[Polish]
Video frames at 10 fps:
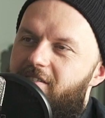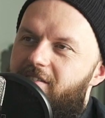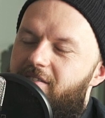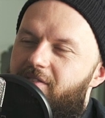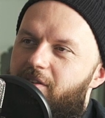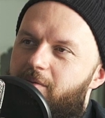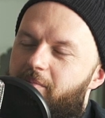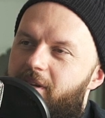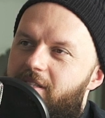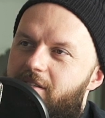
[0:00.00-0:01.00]
tak, wiesz, wiadomo,
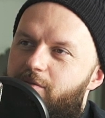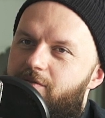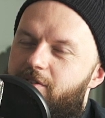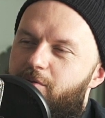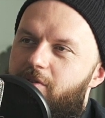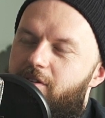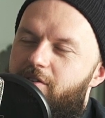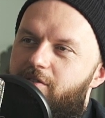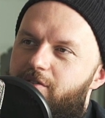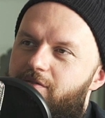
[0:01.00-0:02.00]
prezesów tytułuje tak,
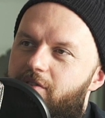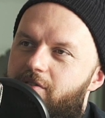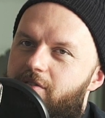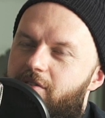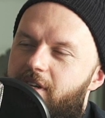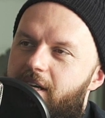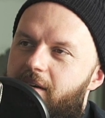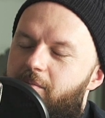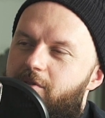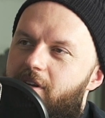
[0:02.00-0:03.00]
do, dożywotnio. Prezes,
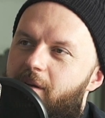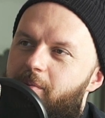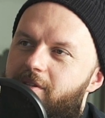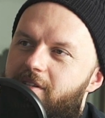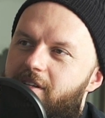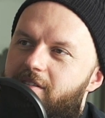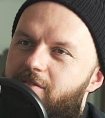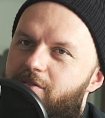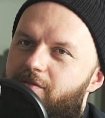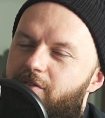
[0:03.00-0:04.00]
Może lepiej, że jest
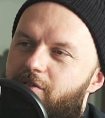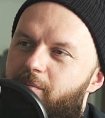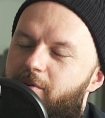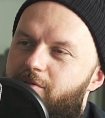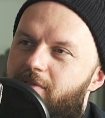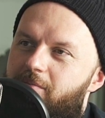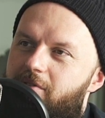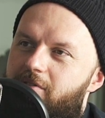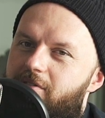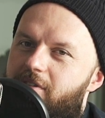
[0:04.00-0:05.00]
dożywotnio posłem,
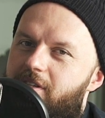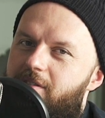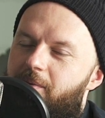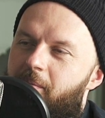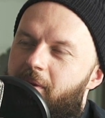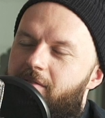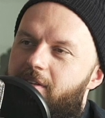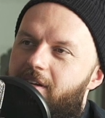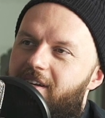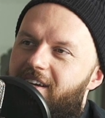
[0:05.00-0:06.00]
niż jest nim
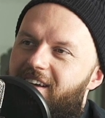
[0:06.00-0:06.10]
naprawdę.